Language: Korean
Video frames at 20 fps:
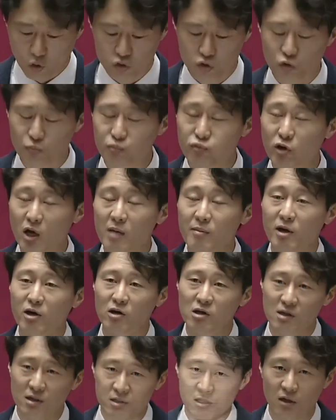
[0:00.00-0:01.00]
독주
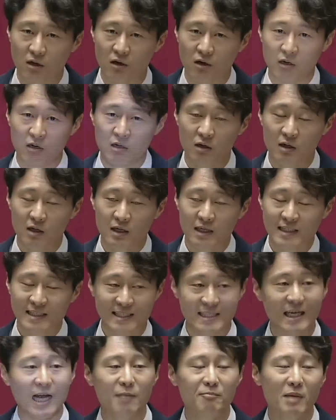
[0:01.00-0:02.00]
프레임에 걸려서
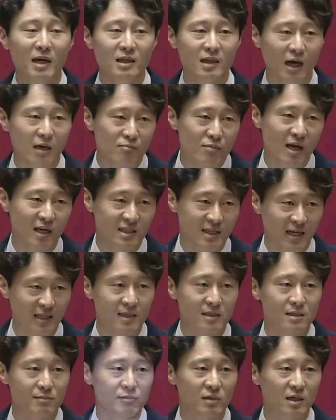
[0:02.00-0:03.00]
시간만 낭비하지
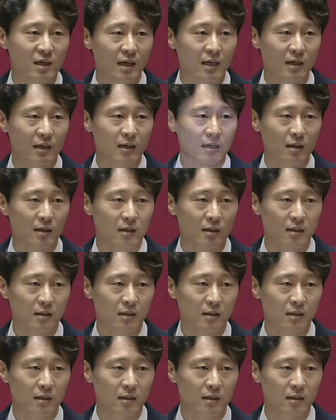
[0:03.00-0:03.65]
않았습니까?